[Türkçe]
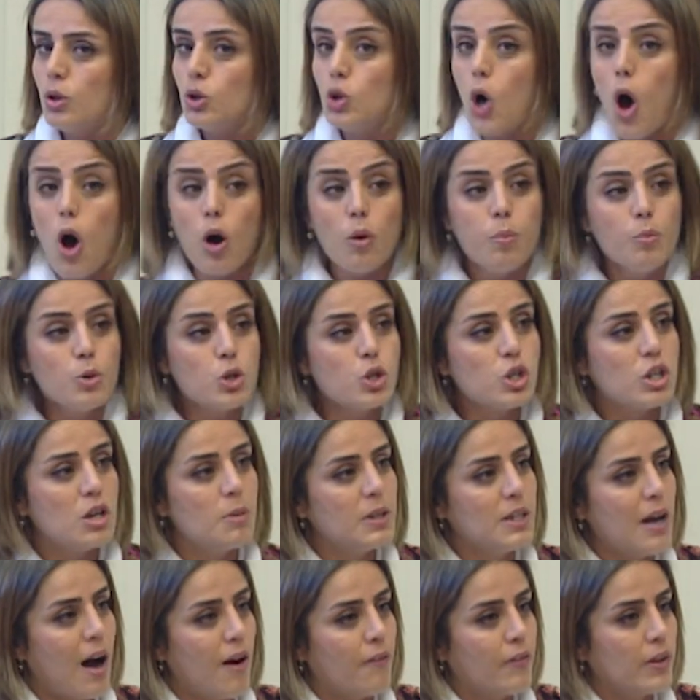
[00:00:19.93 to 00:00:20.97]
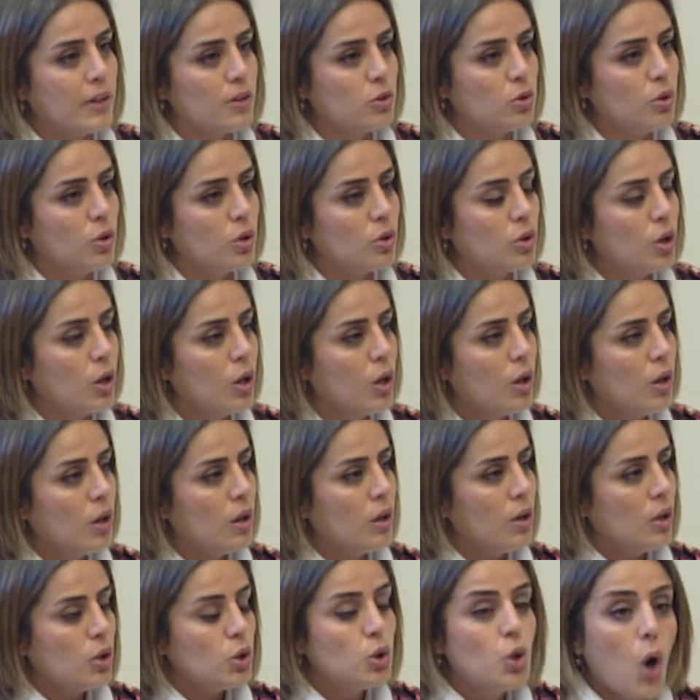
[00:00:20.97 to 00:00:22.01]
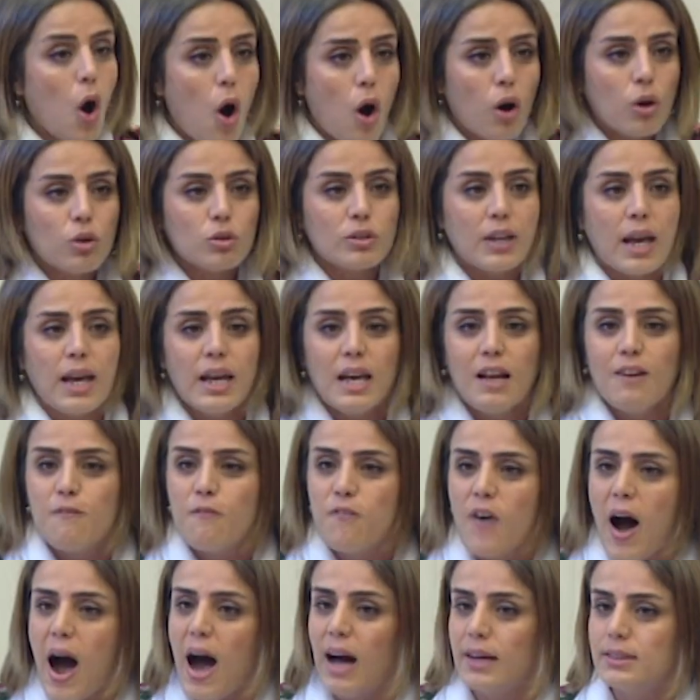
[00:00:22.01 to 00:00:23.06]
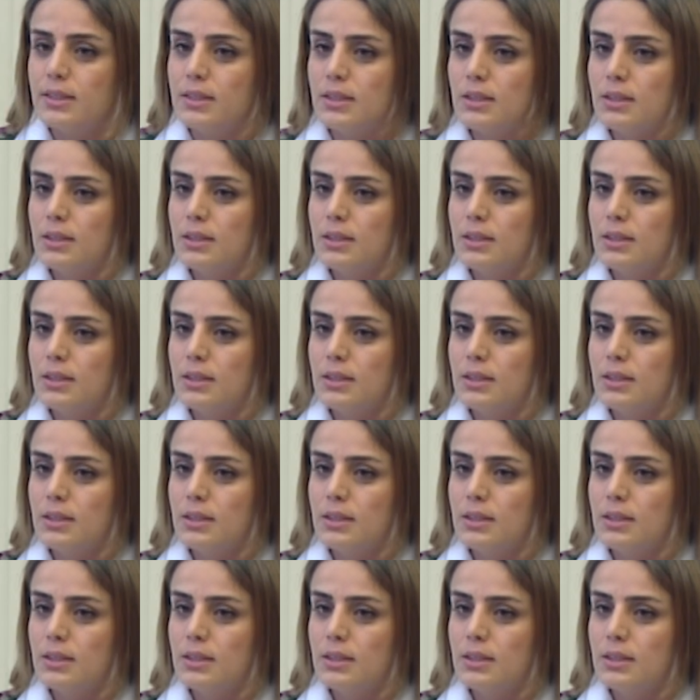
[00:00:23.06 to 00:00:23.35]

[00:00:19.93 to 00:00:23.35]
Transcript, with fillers: Yokmuş gibi davranıyor. Yok değil, var.